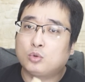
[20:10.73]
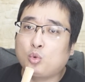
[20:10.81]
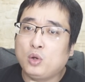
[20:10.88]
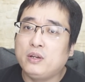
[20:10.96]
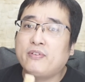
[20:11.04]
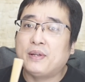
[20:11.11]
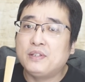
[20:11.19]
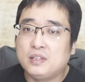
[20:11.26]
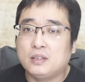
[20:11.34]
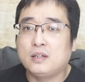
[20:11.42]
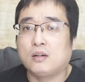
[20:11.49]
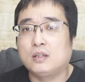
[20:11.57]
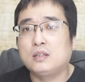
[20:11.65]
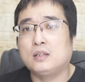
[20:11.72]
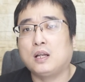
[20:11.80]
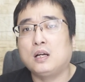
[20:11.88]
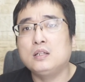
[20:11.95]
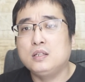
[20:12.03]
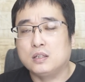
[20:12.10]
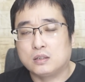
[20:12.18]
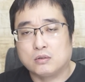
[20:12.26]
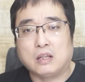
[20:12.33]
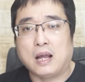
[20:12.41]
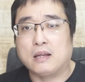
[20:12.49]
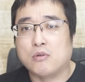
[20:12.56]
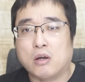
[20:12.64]
推翻清朝的正当性就
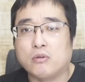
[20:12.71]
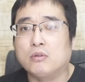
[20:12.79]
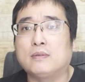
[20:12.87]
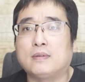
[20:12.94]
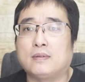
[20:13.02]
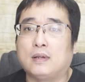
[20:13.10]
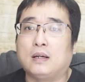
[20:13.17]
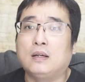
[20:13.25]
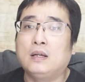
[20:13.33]
来源于此。